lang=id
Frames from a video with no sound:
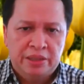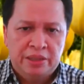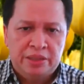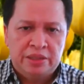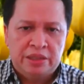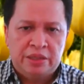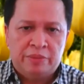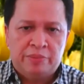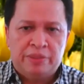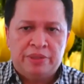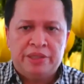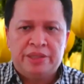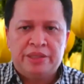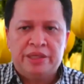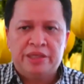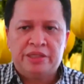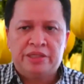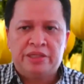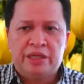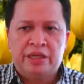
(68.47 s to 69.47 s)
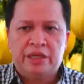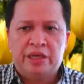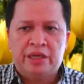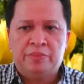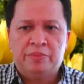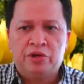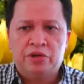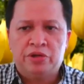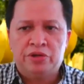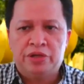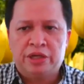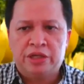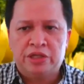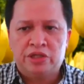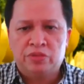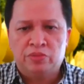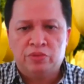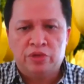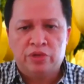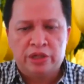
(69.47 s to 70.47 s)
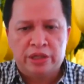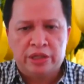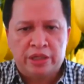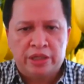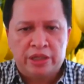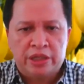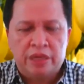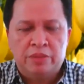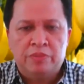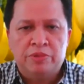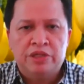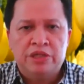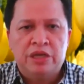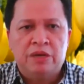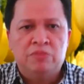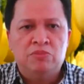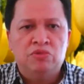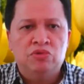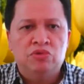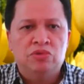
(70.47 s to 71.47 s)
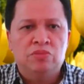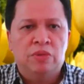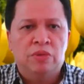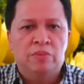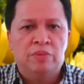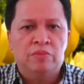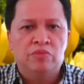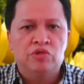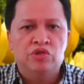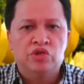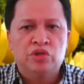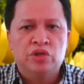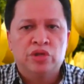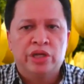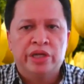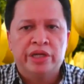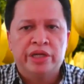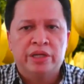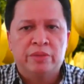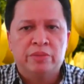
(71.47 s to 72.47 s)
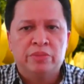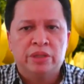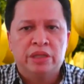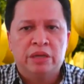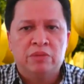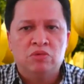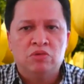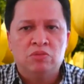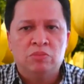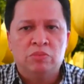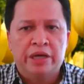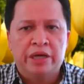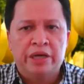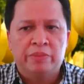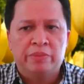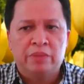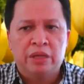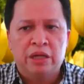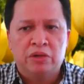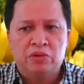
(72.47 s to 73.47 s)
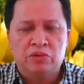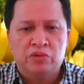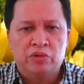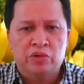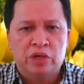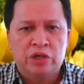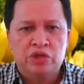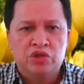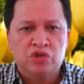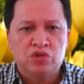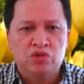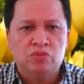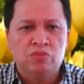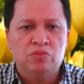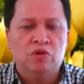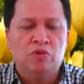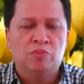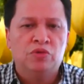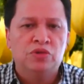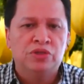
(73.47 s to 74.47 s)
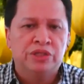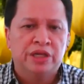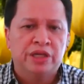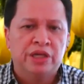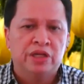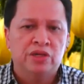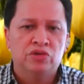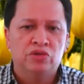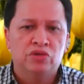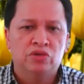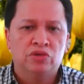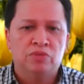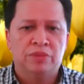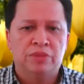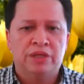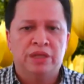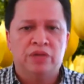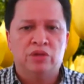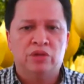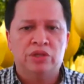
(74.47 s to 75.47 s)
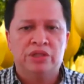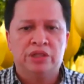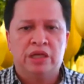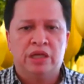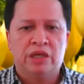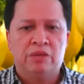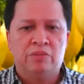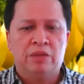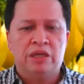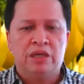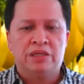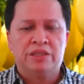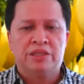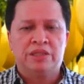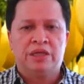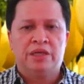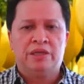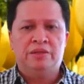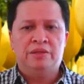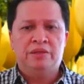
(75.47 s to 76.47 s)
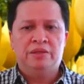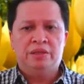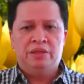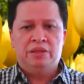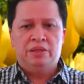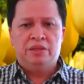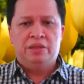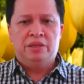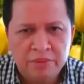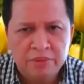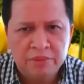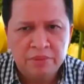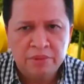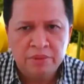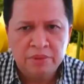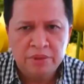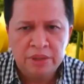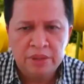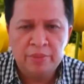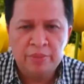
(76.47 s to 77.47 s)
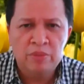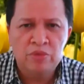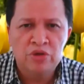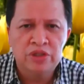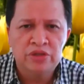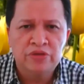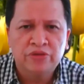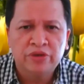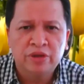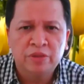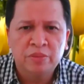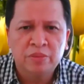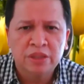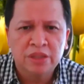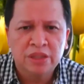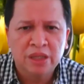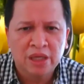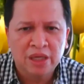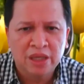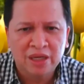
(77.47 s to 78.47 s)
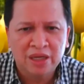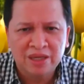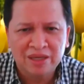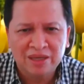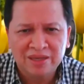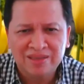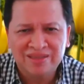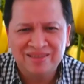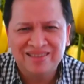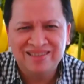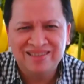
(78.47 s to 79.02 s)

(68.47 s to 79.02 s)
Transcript: Saya Pendeta Yeskiel Hebron dengan semua rekan-rekan menyambut Bapak Ibu Saudara yang bergabung baik melalui ruang Zoom maupun channel YouTube Menara Doa Segala Bangsa. Siapa yang mau isi firman siang ini?